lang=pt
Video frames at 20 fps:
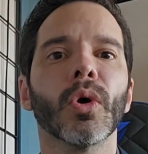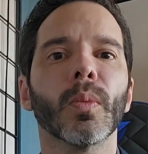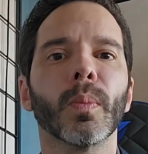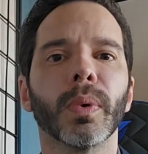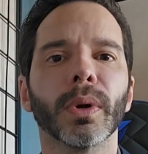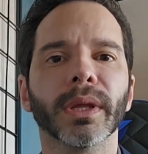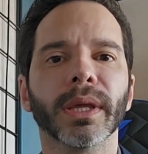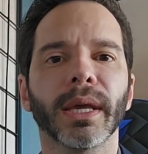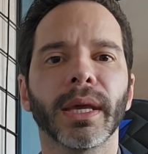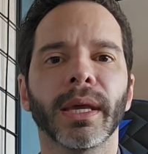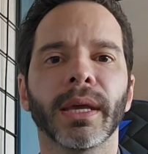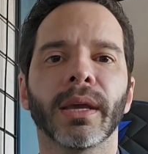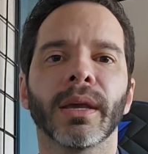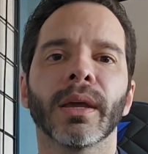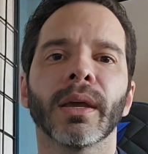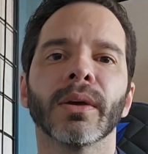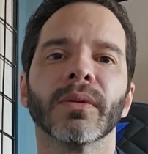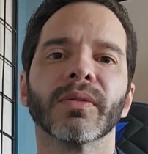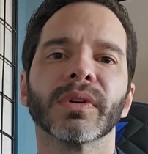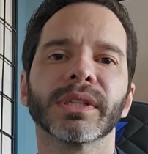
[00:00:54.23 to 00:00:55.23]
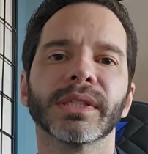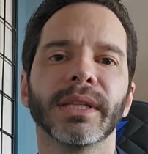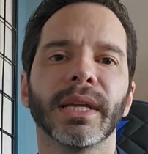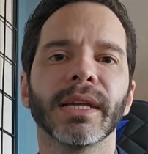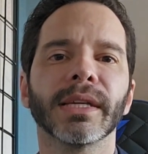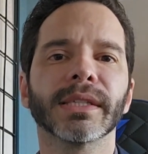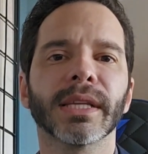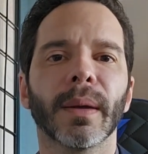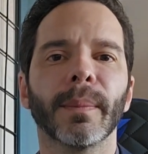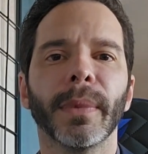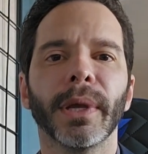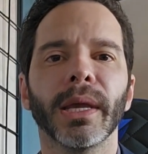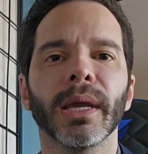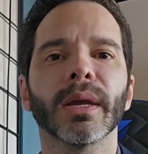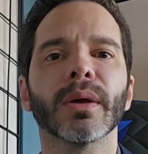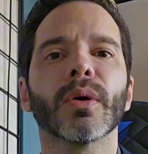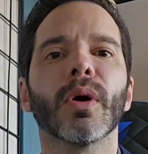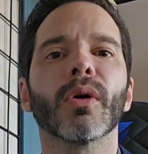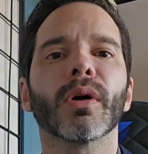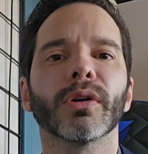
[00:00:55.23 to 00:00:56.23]
Porque você tem que
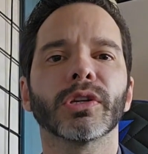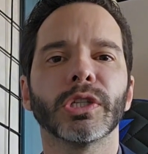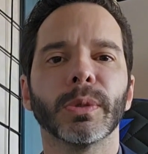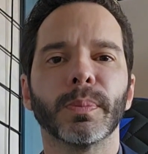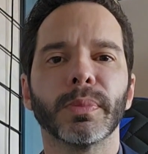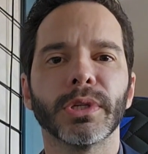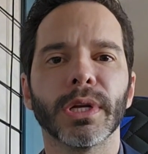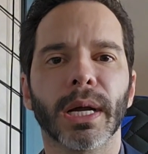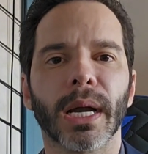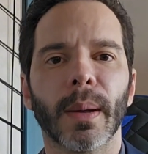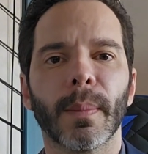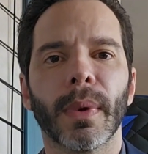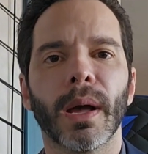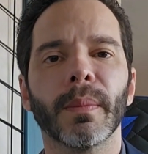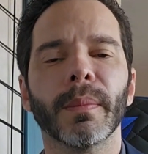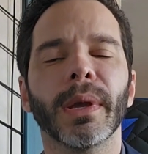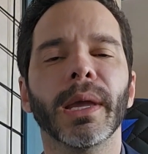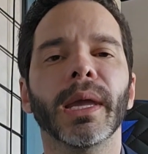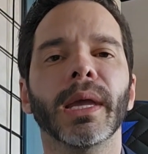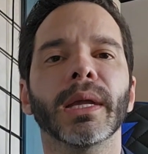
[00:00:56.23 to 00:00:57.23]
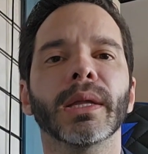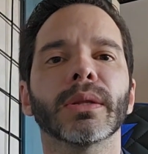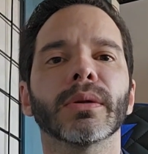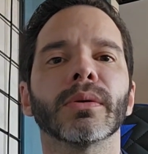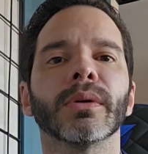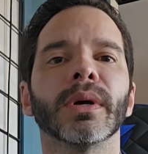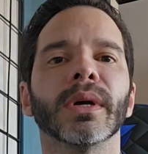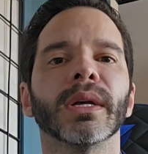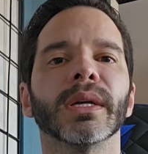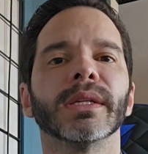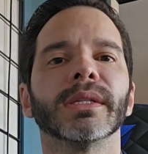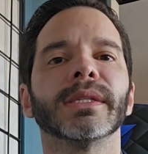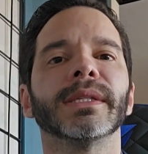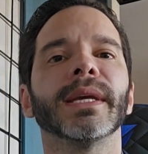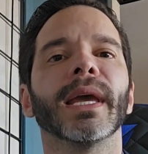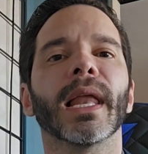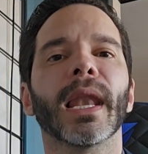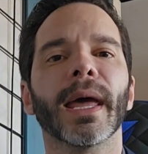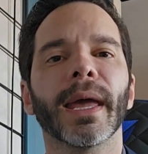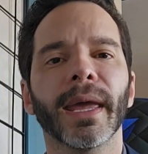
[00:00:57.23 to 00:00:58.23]
saber qual que é o tipo de acabamento, se
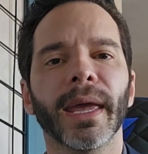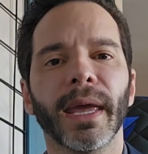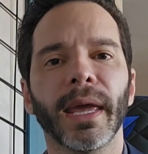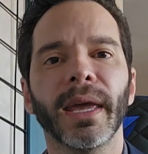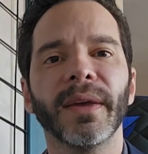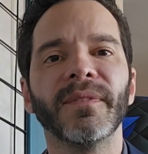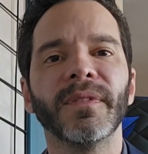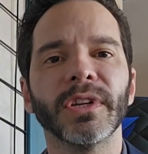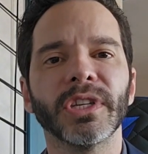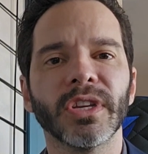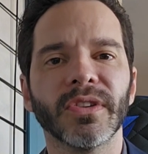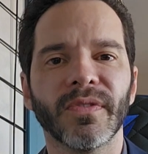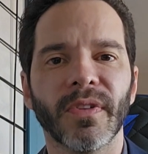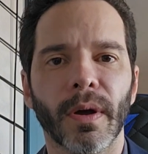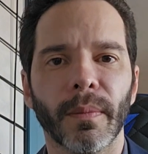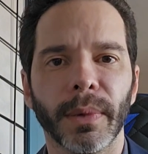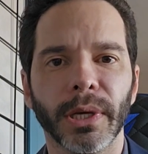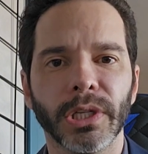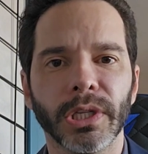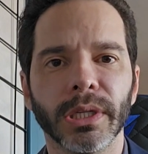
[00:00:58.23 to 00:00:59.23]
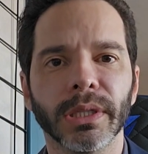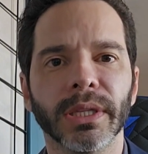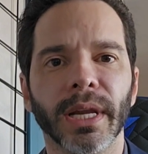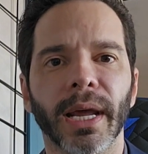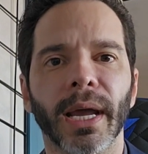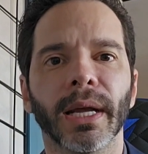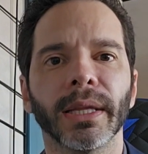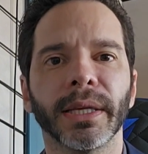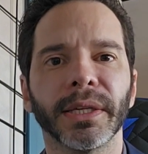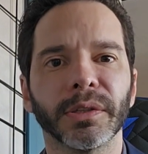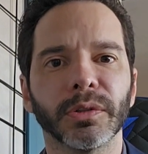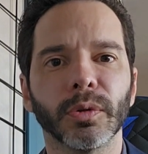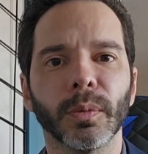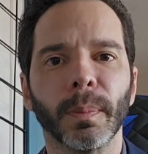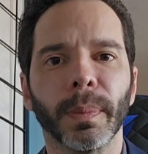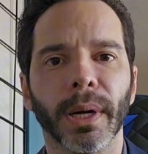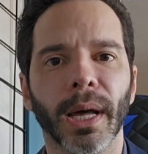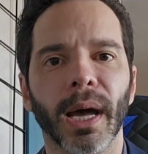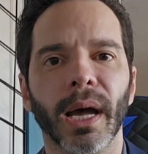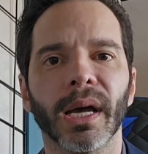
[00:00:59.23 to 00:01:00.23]
ela efetivamente entrega dentro do
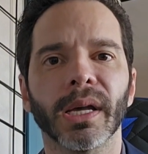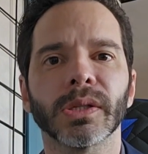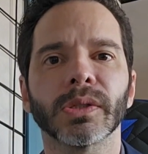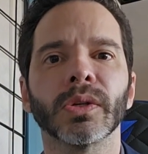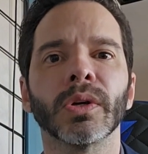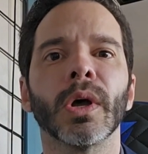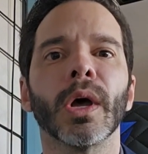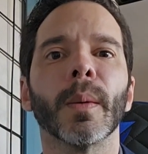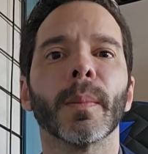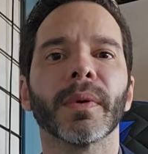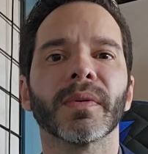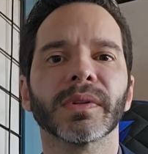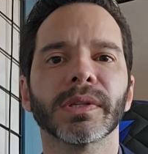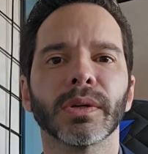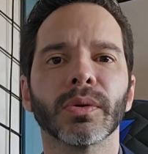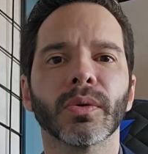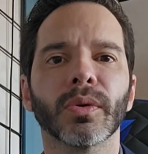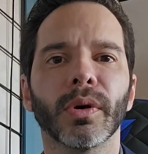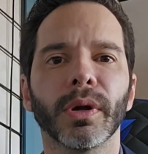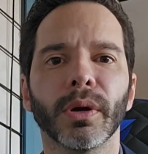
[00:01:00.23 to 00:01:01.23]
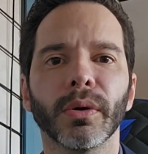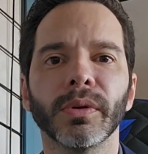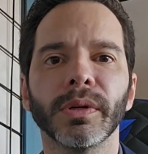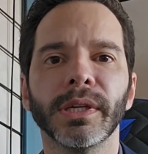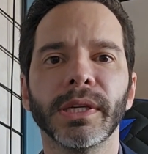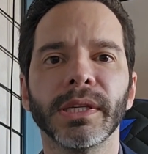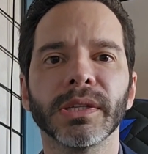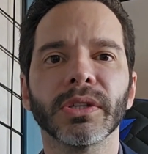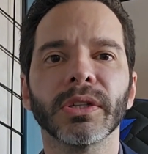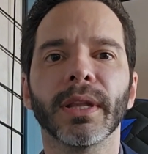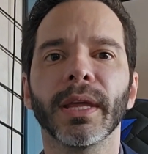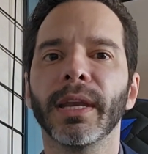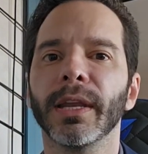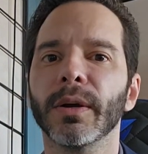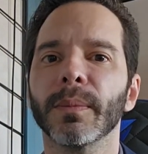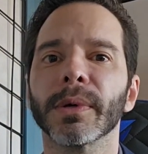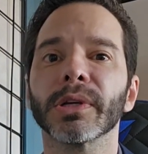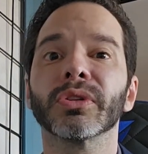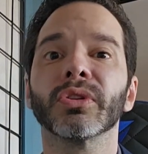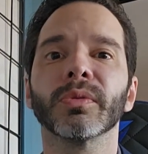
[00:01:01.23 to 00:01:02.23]
prazo, para você não correr o risco de ter
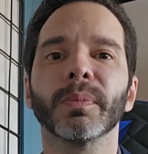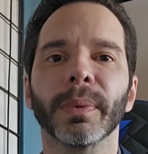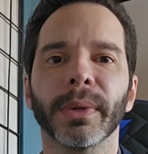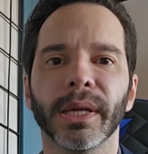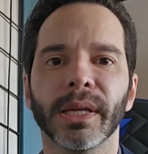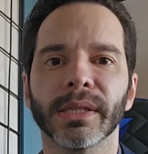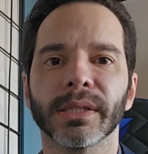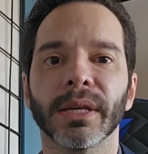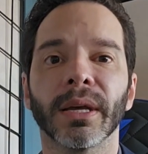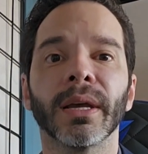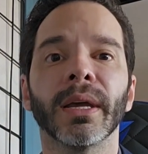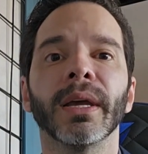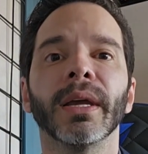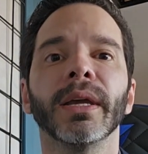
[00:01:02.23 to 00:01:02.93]
nenhuma surpresa.